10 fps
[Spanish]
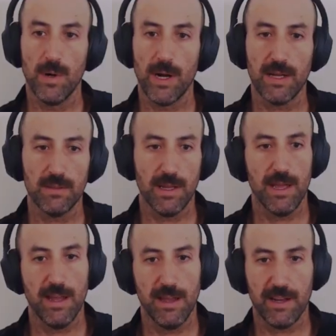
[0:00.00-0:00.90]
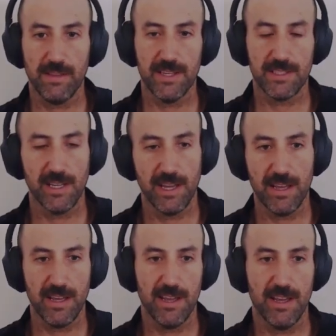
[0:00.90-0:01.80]
Bueno, eh, gracias,
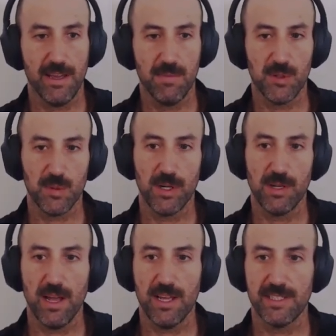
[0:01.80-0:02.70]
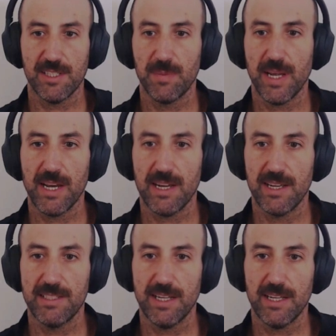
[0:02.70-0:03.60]
Quique. Eh, pues bueno, eh, SageMaker
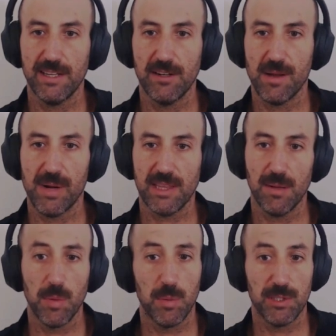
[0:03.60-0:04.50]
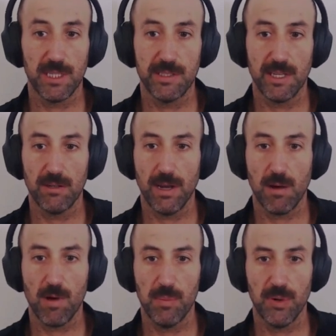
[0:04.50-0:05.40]
aquí sí que tiene una parte muy potente, ¿no? En
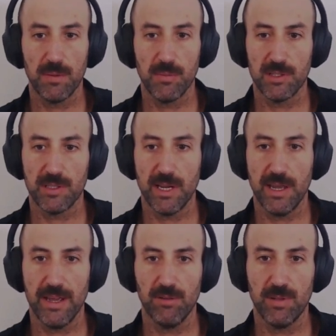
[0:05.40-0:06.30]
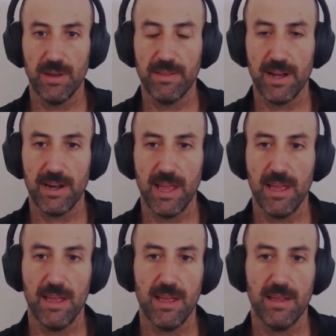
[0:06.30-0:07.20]
el cual podemos eh, utilizar
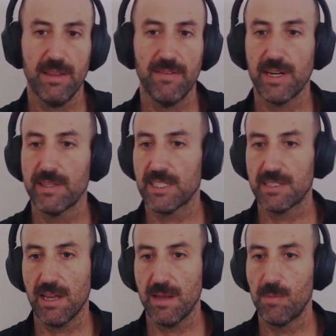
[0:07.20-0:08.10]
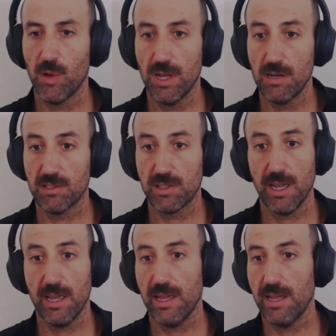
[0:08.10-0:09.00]
eh, diferentes modelos
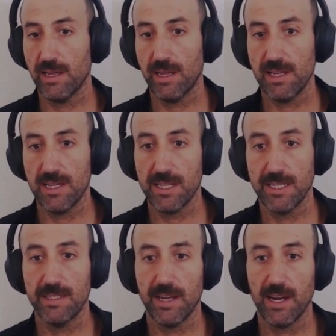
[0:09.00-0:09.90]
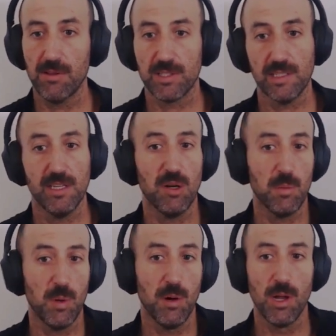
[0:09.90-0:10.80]
que, ya están integrados, así
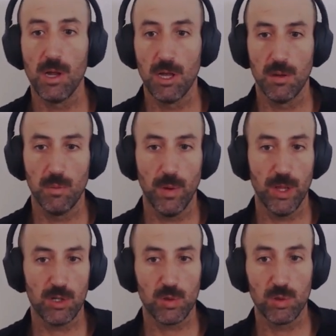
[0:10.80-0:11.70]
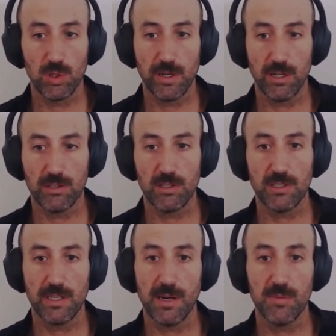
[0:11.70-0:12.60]
como modelos custom que
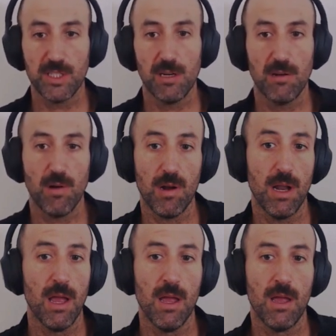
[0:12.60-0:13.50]
nosotros tendremos y lo cual